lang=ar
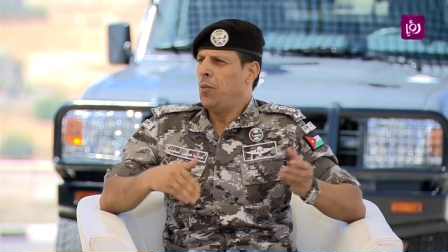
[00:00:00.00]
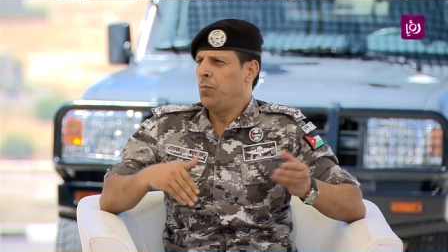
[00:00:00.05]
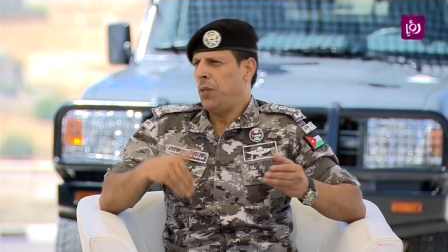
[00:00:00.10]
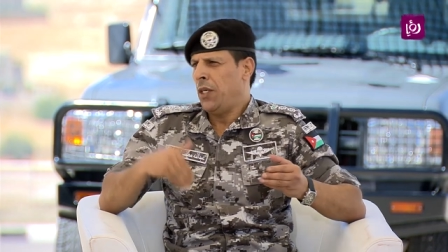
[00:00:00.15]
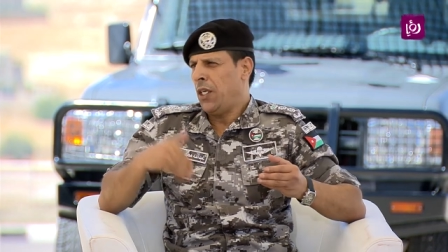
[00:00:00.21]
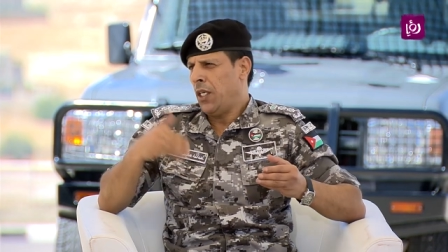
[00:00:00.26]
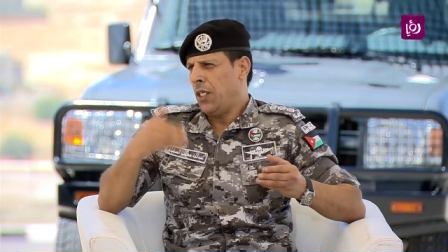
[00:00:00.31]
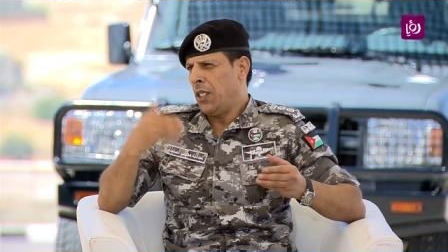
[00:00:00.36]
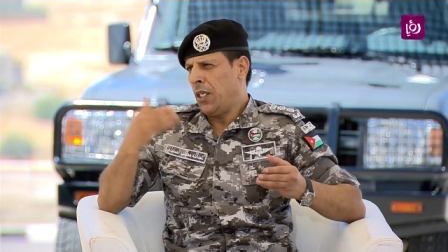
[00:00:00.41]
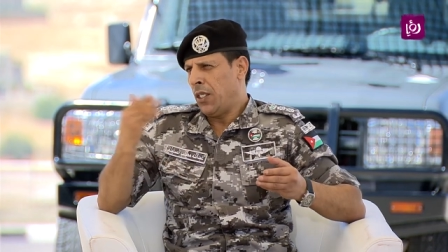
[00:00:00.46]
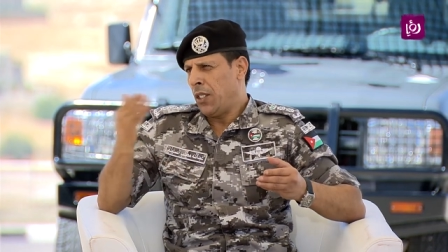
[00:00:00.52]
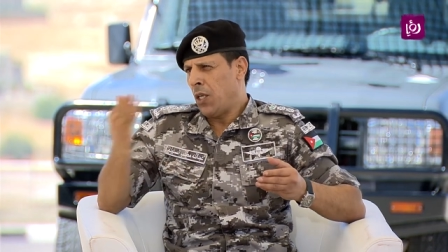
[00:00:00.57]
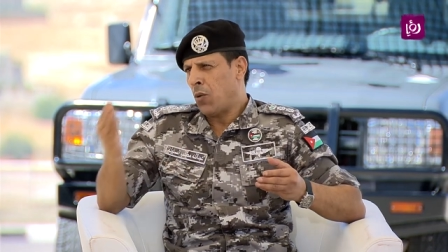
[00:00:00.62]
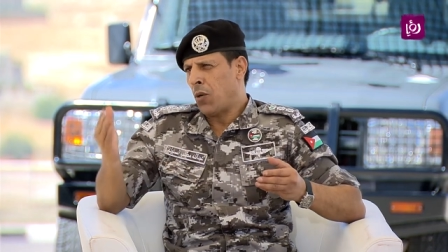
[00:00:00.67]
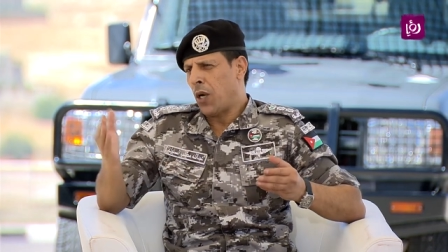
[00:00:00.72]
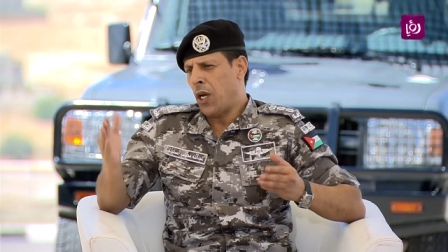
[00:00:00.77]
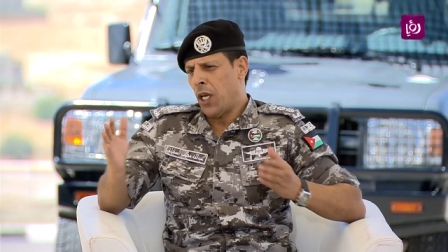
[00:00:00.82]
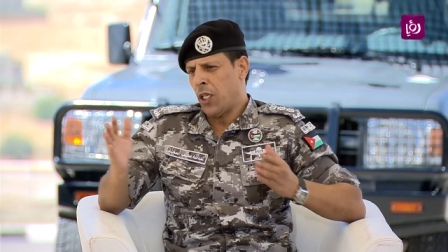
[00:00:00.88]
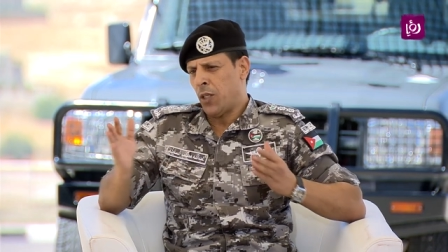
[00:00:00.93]

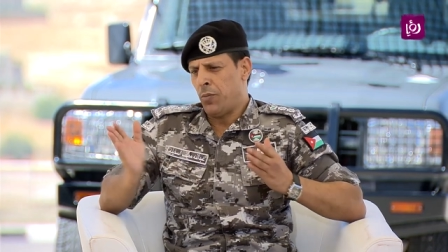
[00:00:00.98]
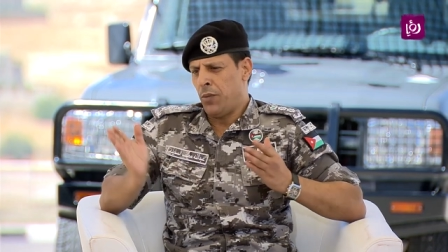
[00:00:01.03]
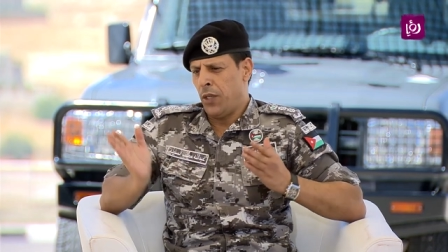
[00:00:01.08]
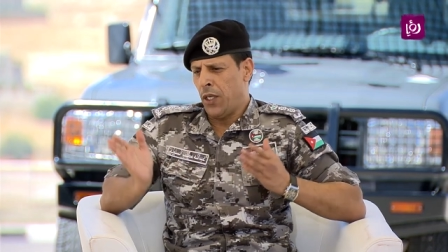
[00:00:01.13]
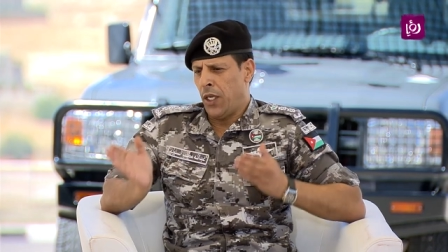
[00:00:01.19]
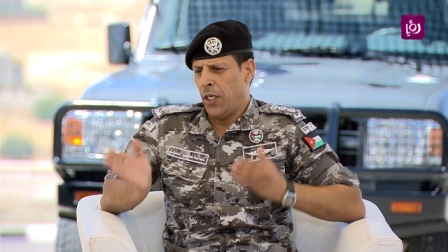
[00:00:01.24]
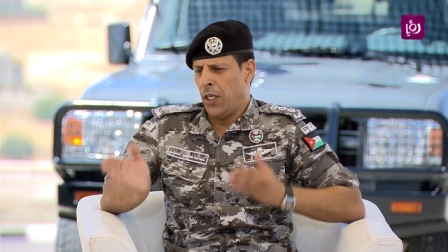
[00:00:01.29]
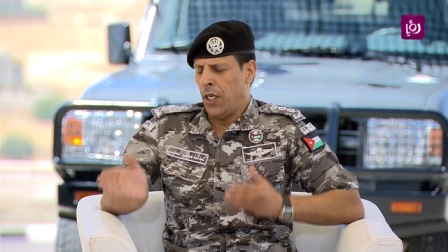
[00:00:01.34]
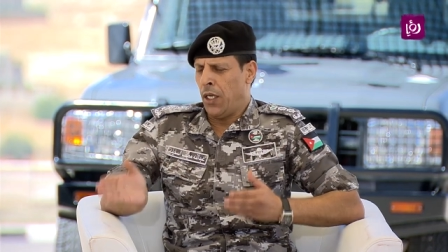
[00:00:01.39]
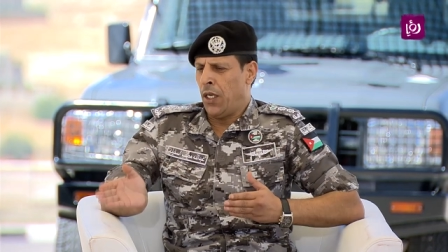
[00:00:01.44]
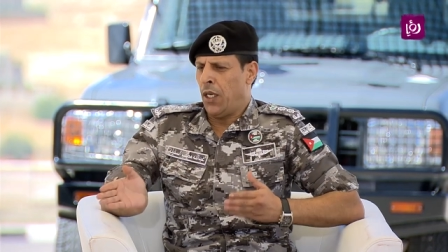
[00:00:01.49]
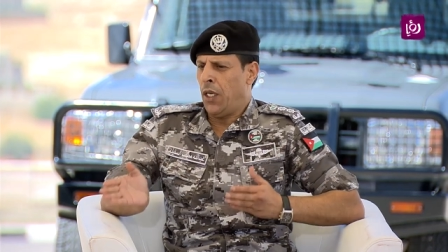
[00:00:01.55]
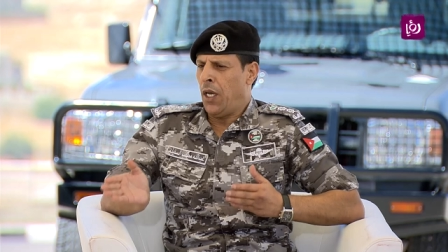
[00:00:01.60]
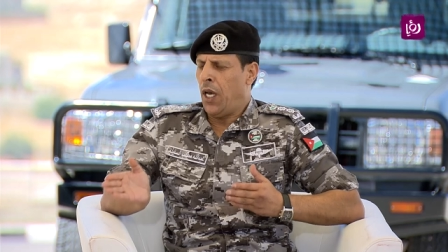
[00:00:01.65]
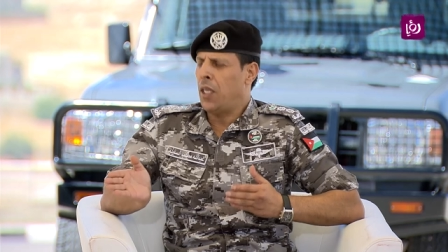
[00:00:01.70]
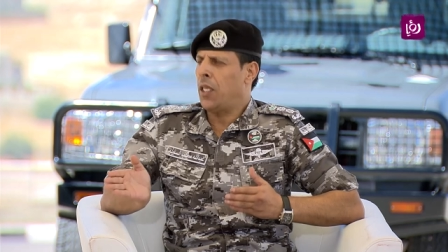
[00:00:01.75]
بدورات بين آه،